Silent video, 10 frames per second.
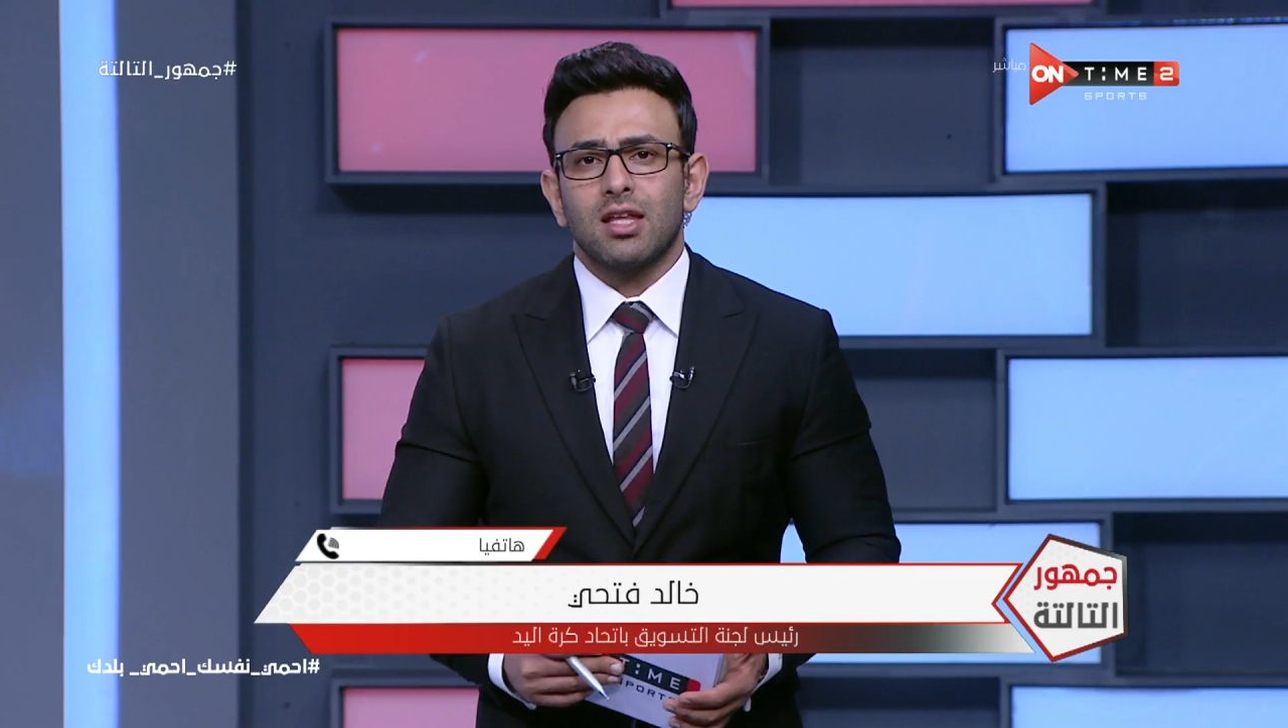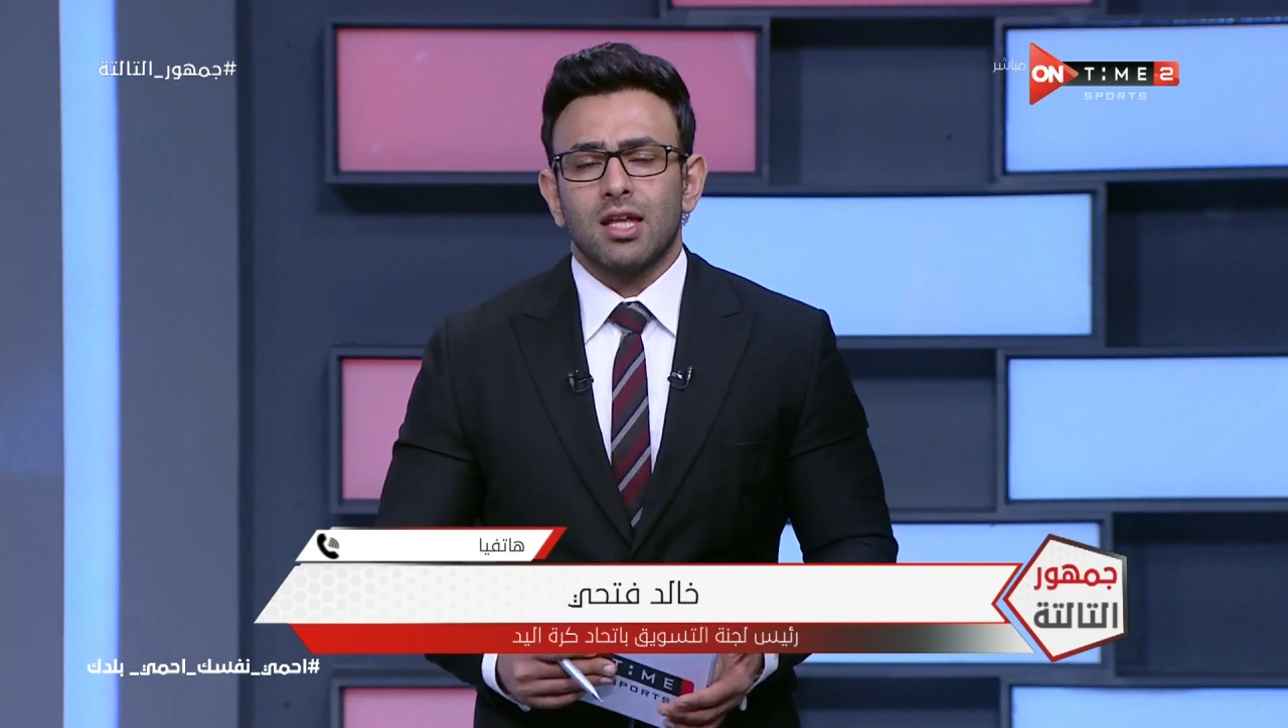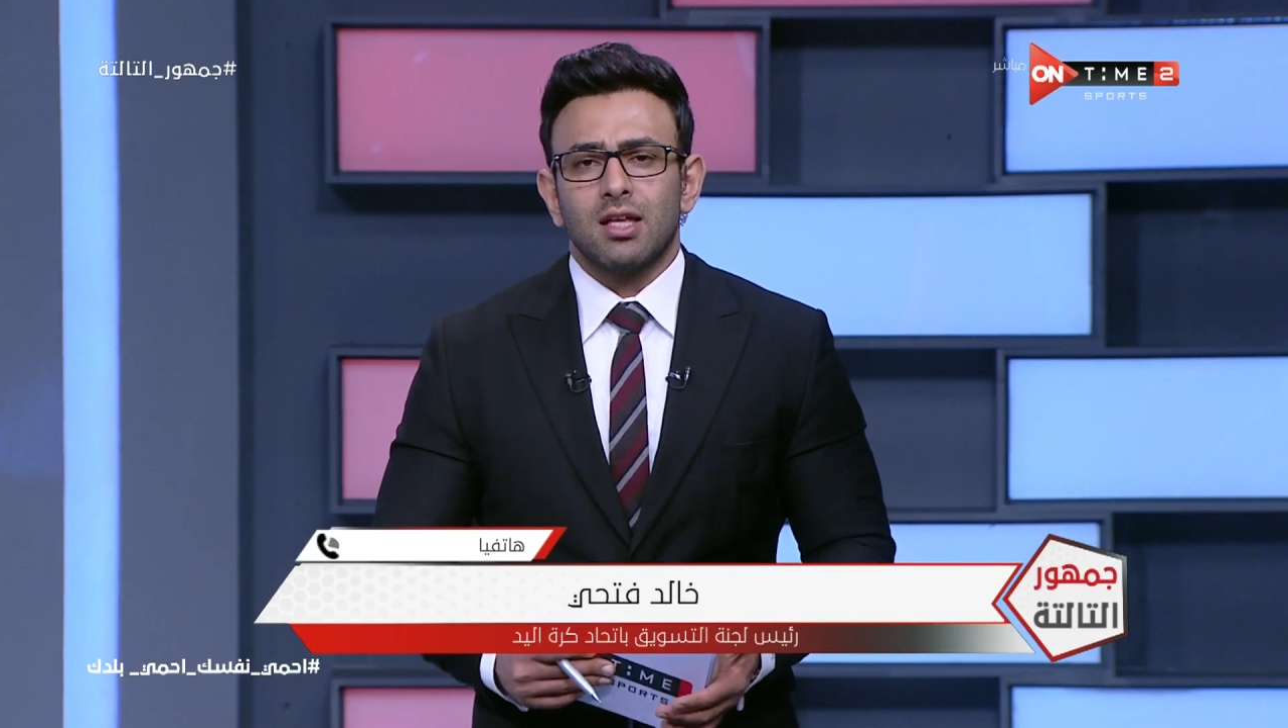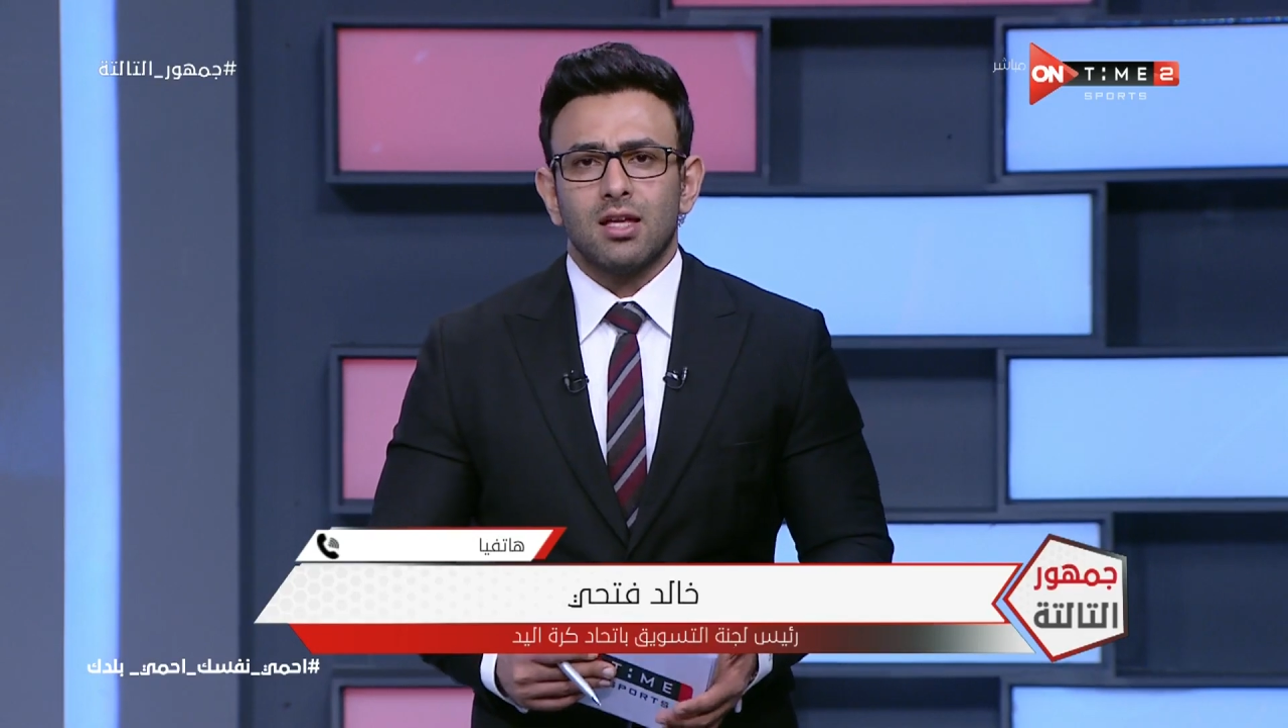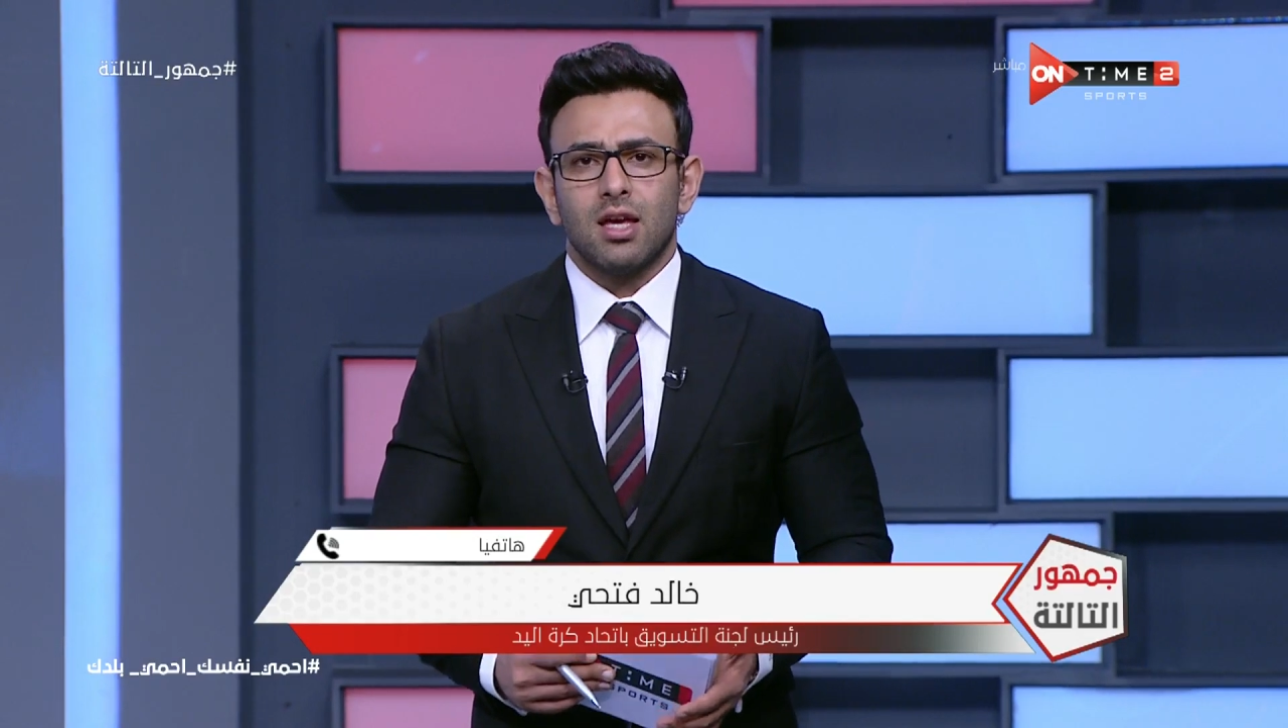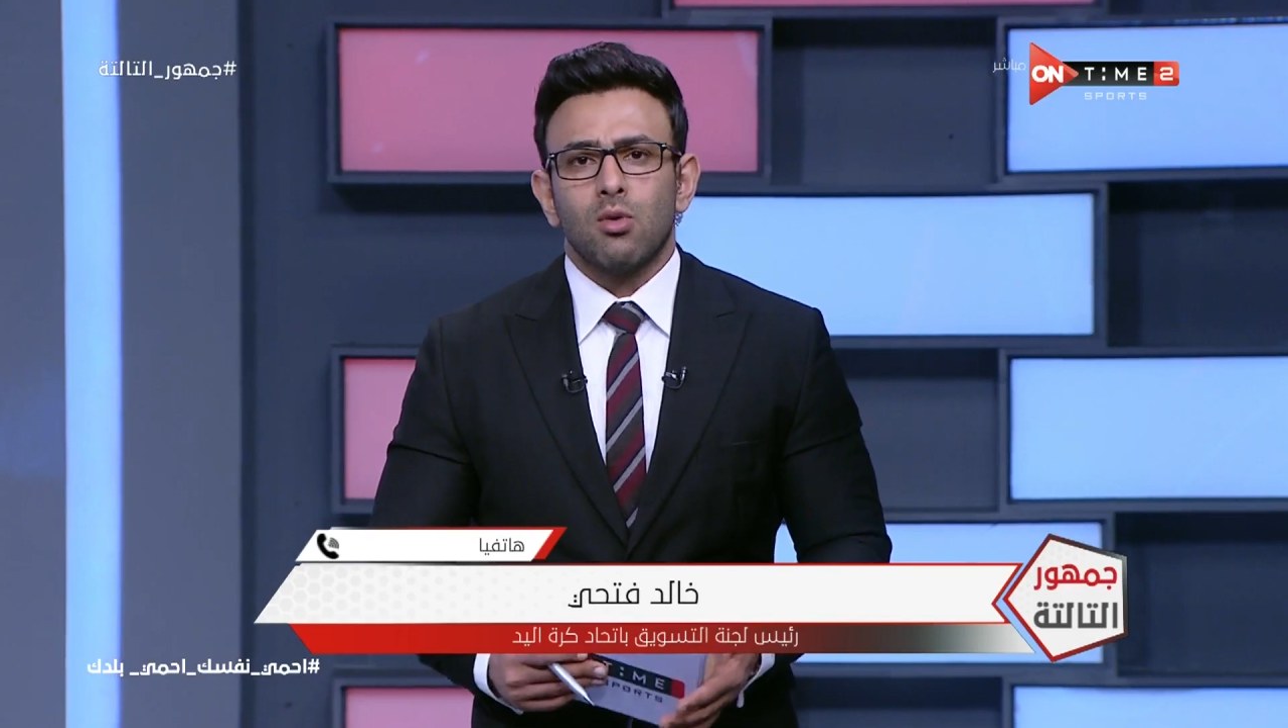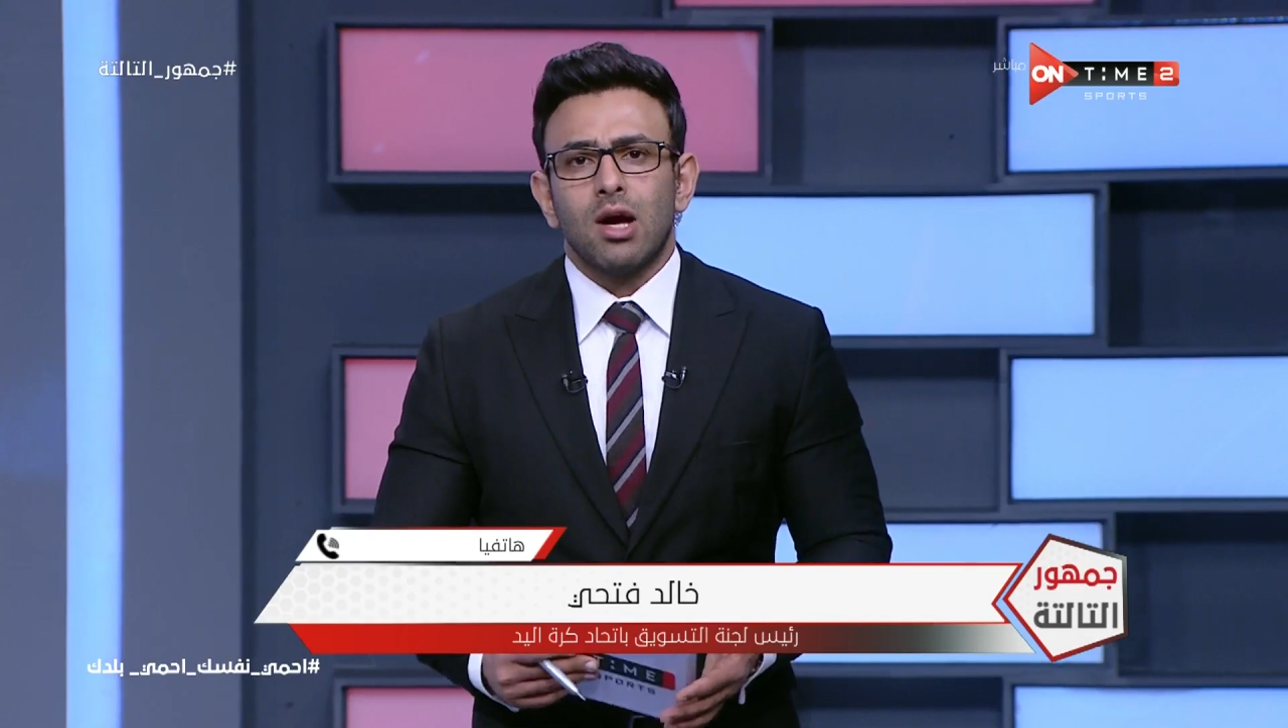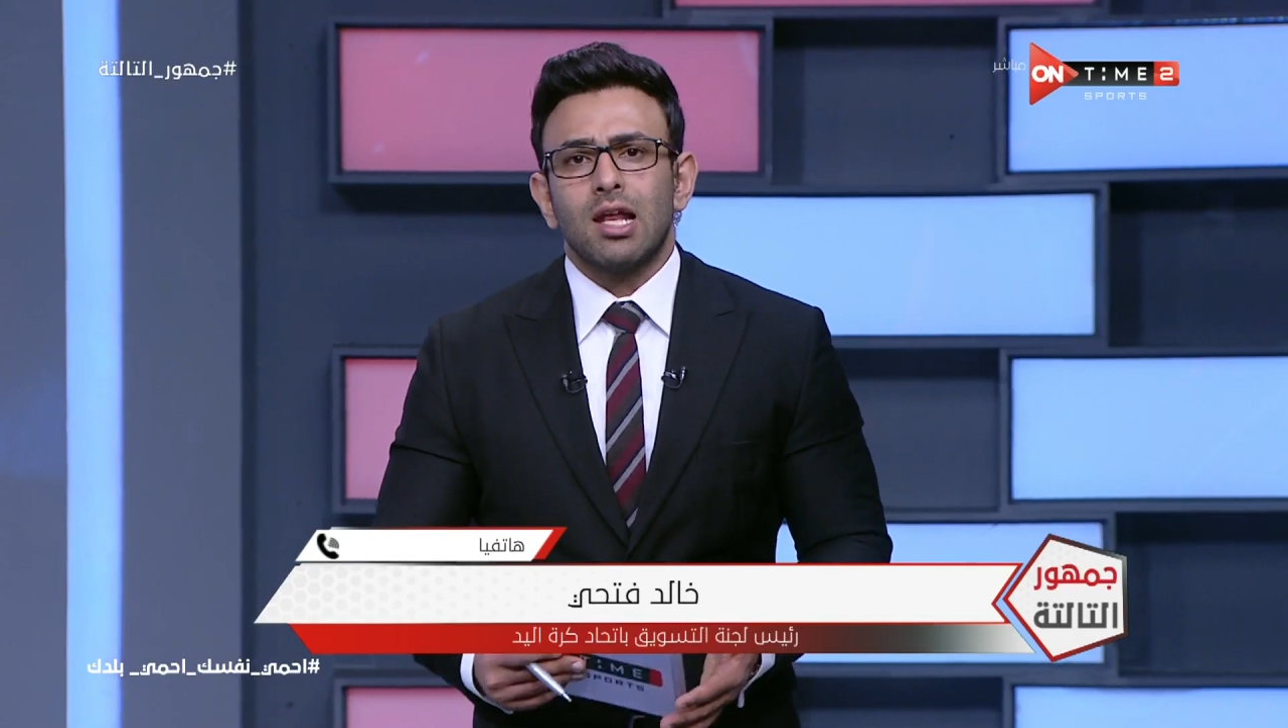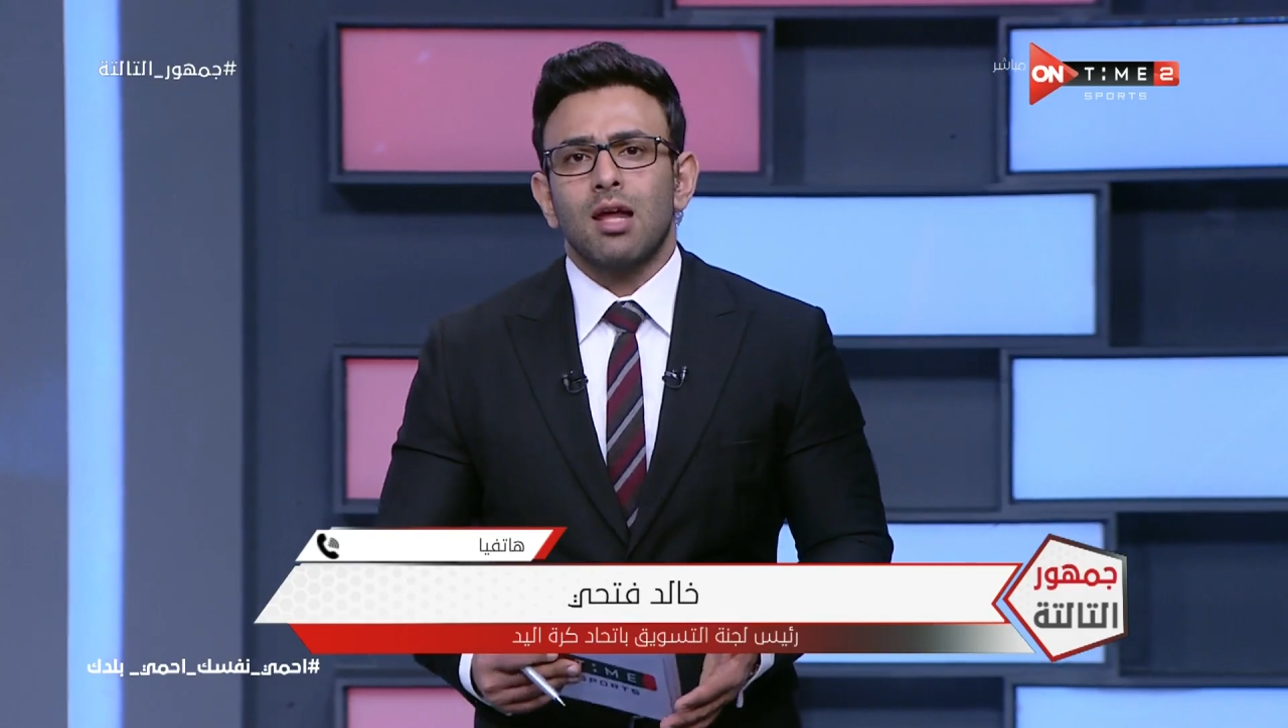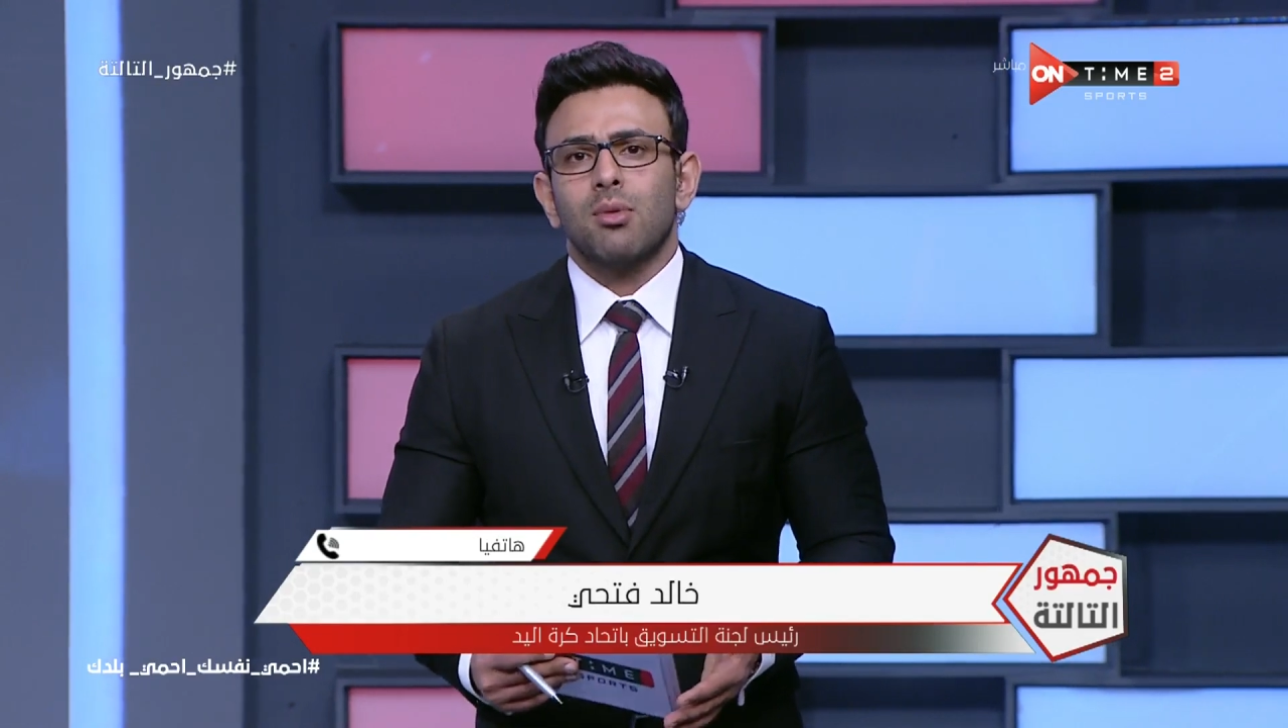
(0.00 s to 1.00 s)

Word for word: كانت ايه والى